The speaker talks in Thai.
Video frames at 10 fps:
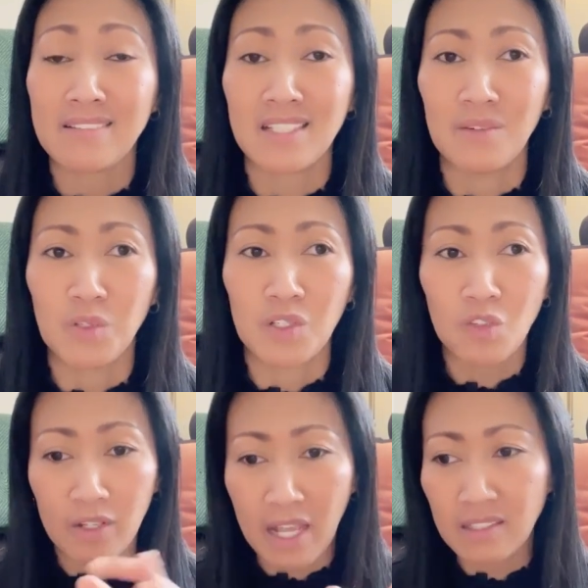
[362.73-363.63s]
เสิร์ฟเนาะต
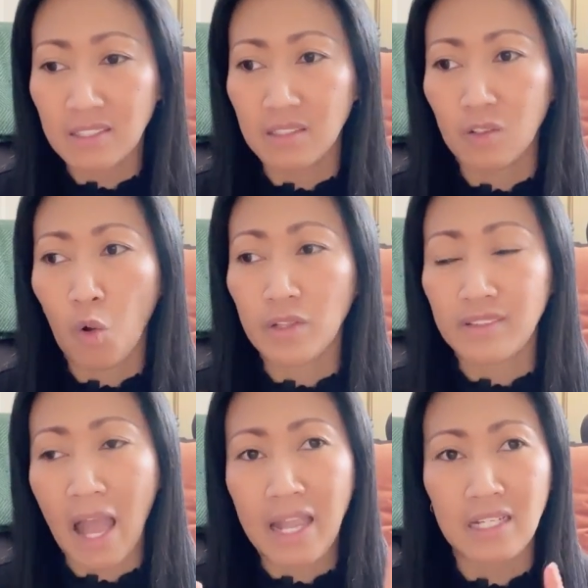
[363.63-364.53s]
อนนี้คือคน
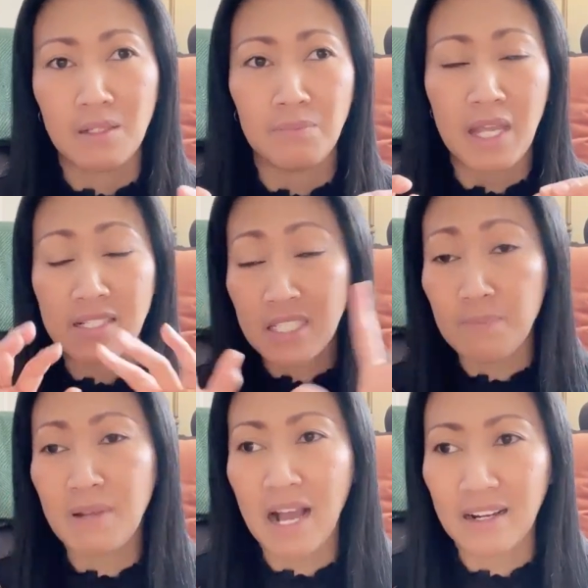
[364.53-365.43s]
ไทยคือมีอาชีพ
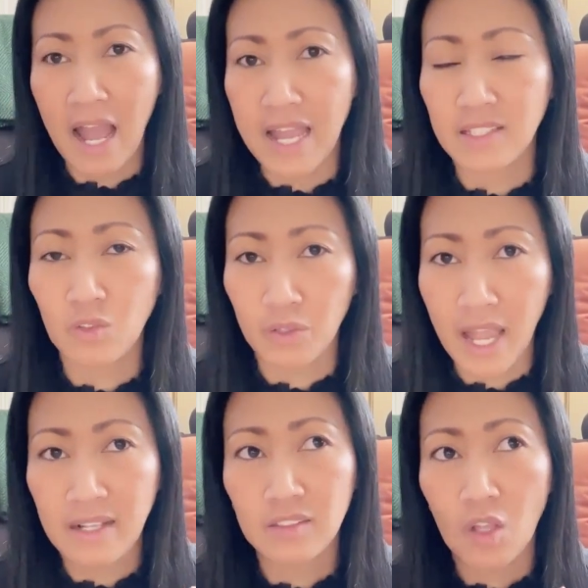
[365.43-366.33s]
หลากหลาย ตรง
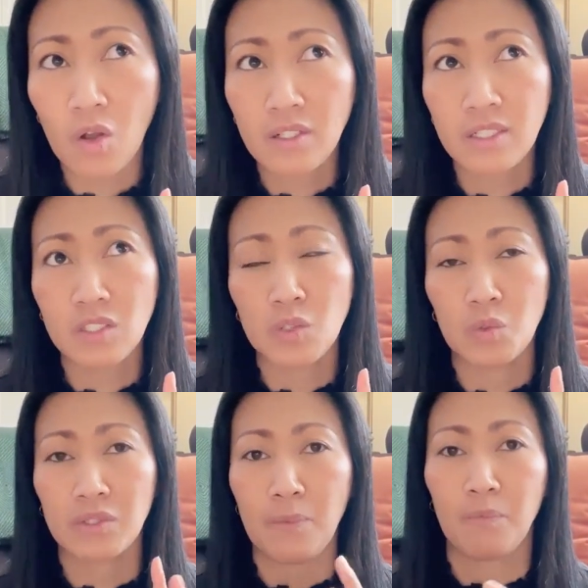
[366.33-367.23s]
นี้ต้องขึ้นอยู่
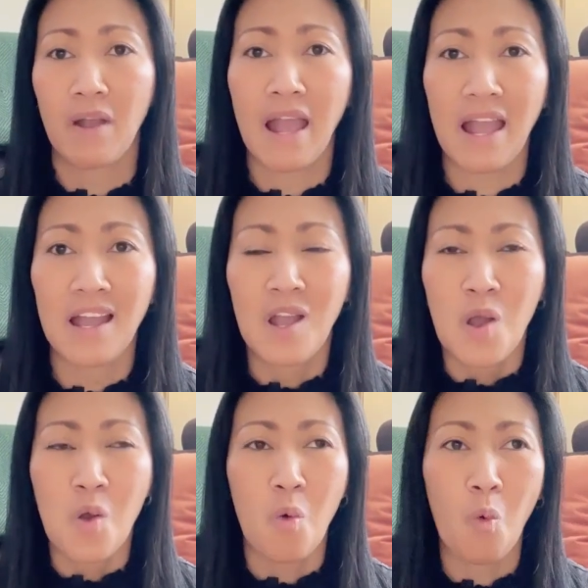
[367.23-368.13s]
กับว่า
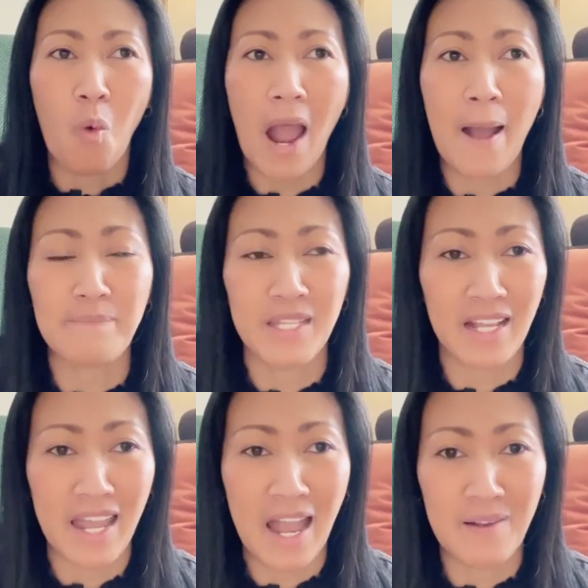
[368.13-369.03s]
ความยัง
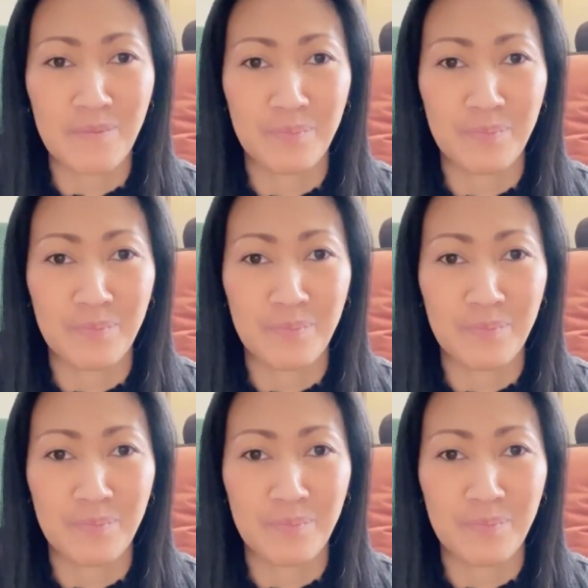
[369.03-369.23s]
ไงอะ